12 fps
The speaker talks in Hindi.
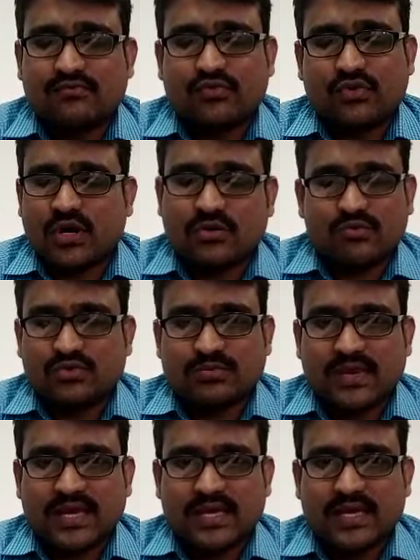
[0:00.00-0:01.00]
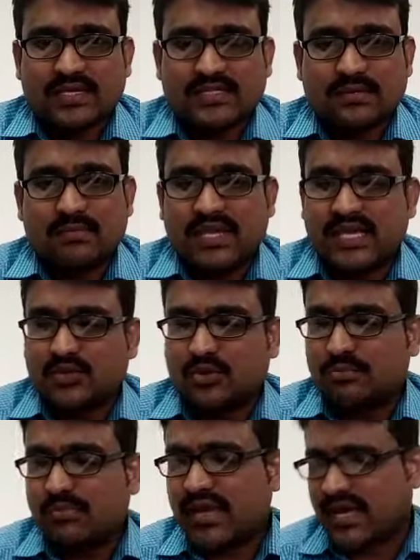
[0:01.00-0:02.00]
वो उसमें सब लिखित
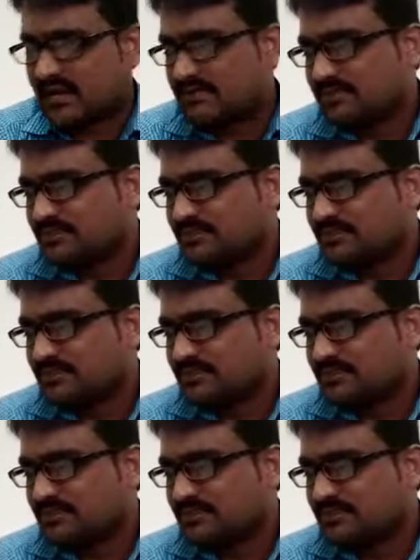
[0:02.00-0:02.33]
रूप में है